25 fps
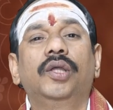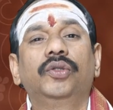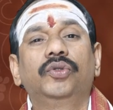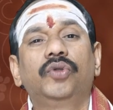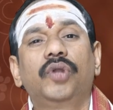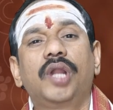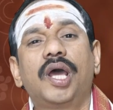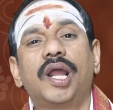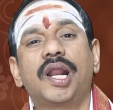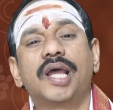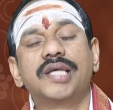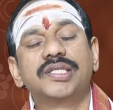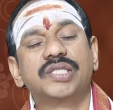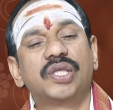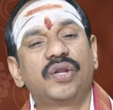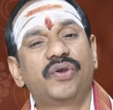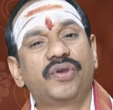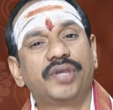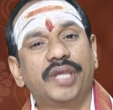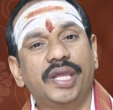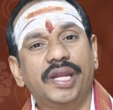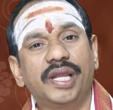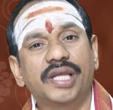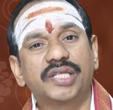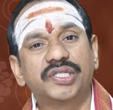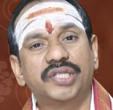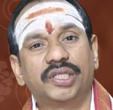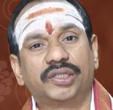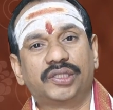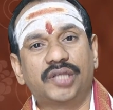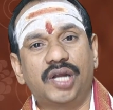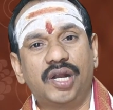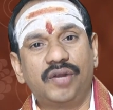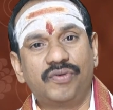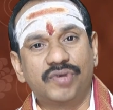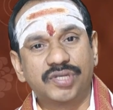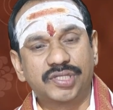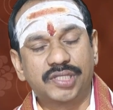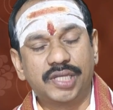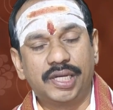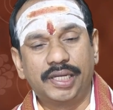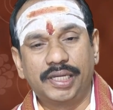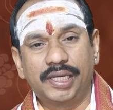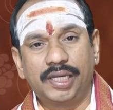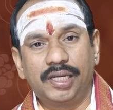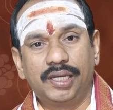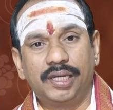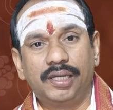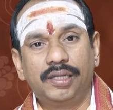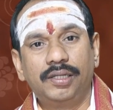తులారాశిలో ఏ నక్షత్రాలు
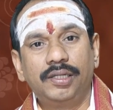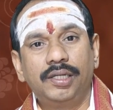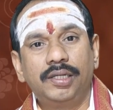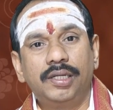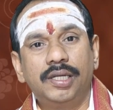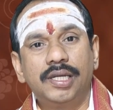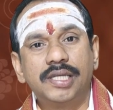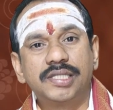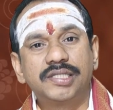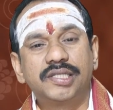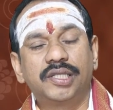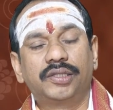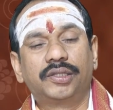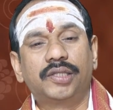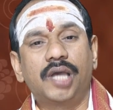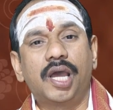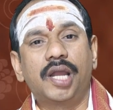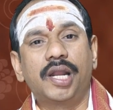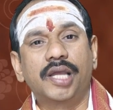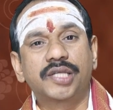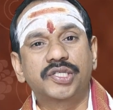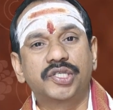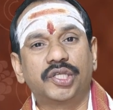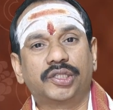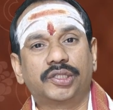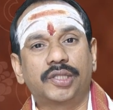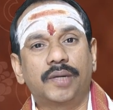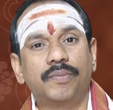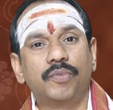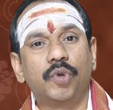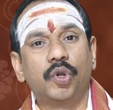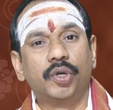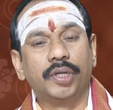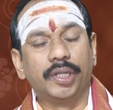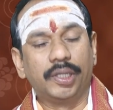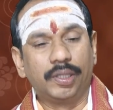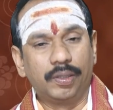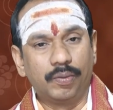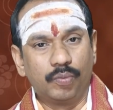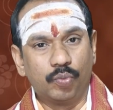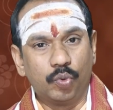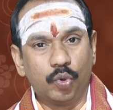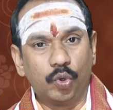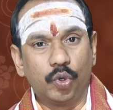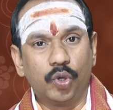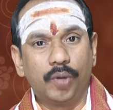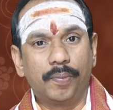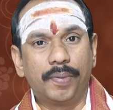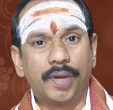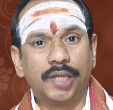వస్తాయనగా చిత్తా నక్షత్రంలోని
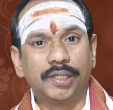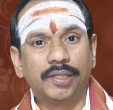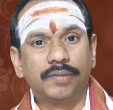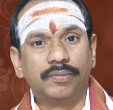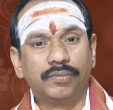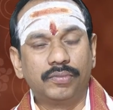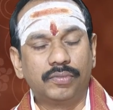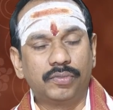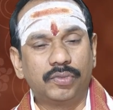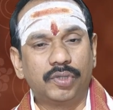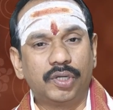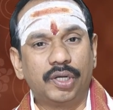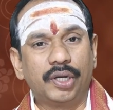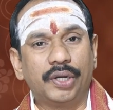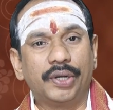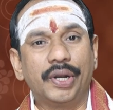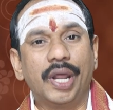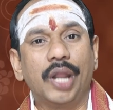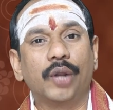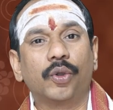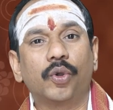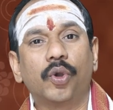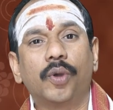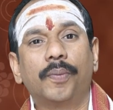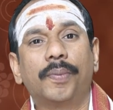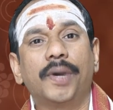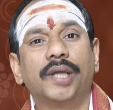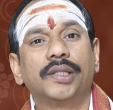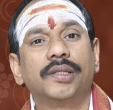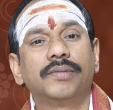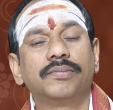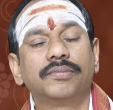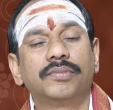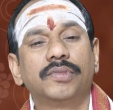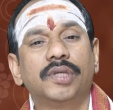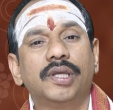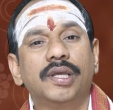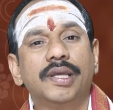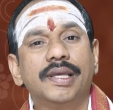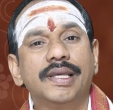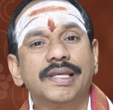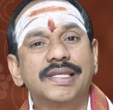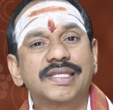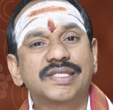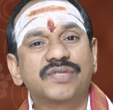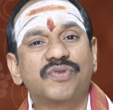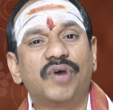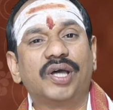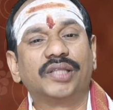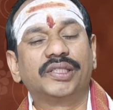మూడో పాదం నాలుగో పాదం
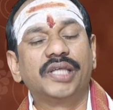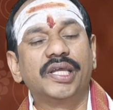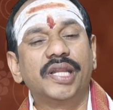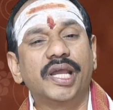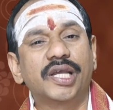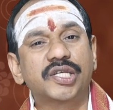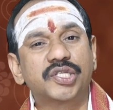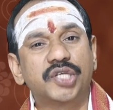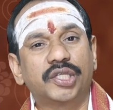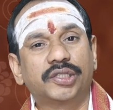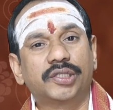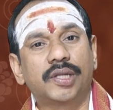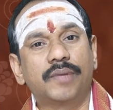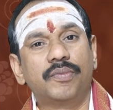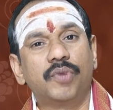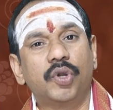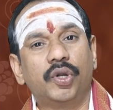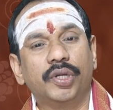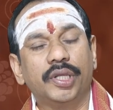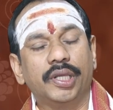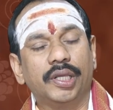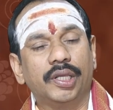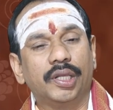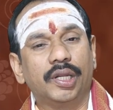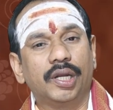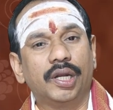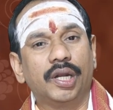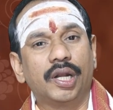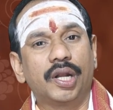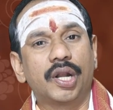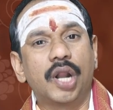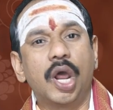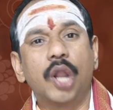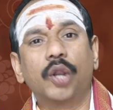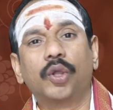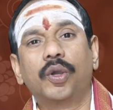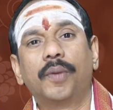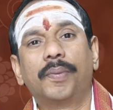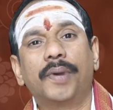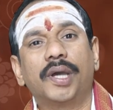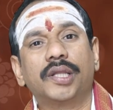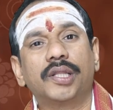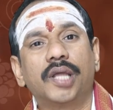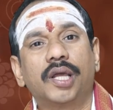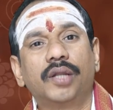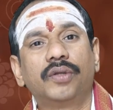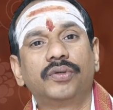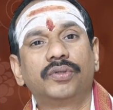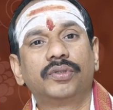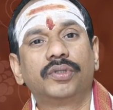స్వాతి నక్షత్రంలోని నాలుగు
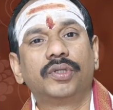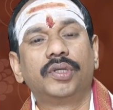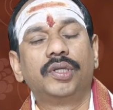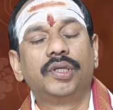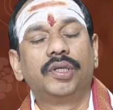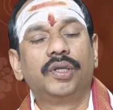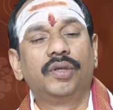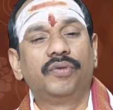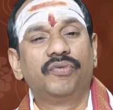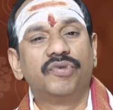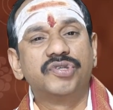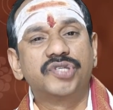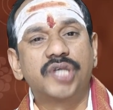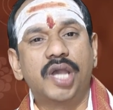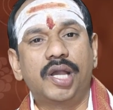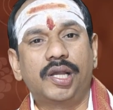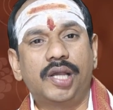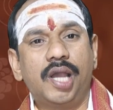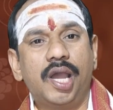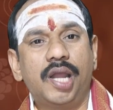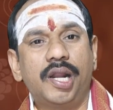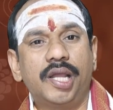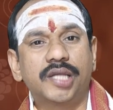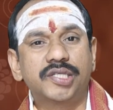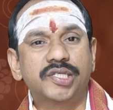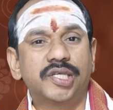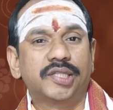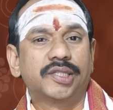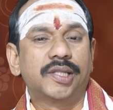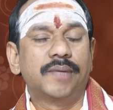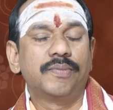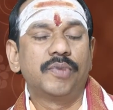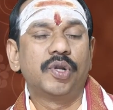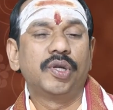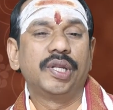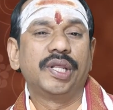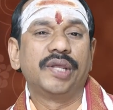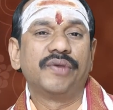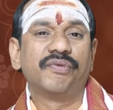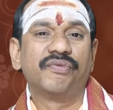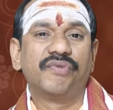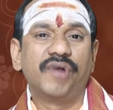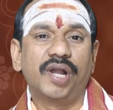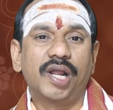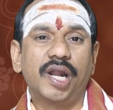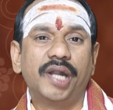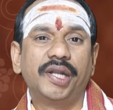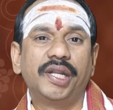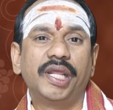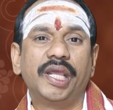పాదాలు విశాఖ నక్షత్రంలోని
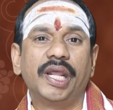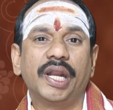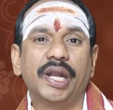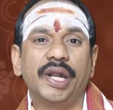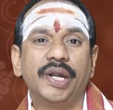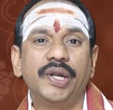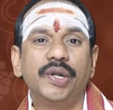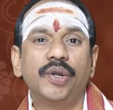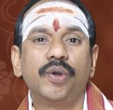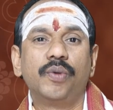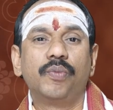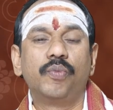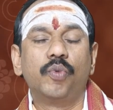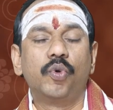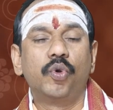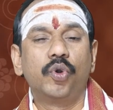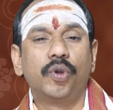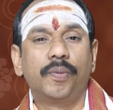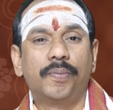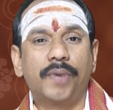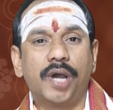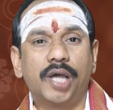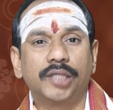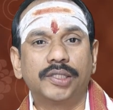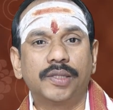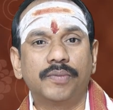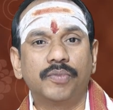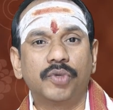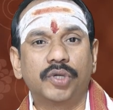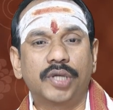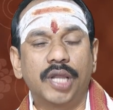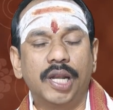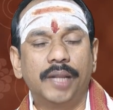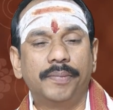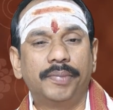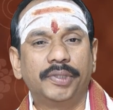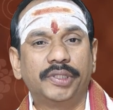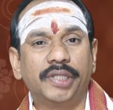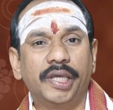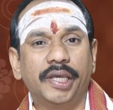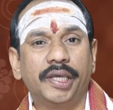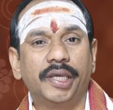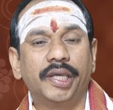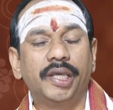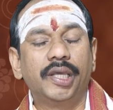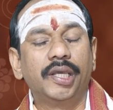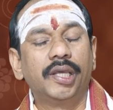ఒకటి రెండు మూడు పాదంను కలిపితే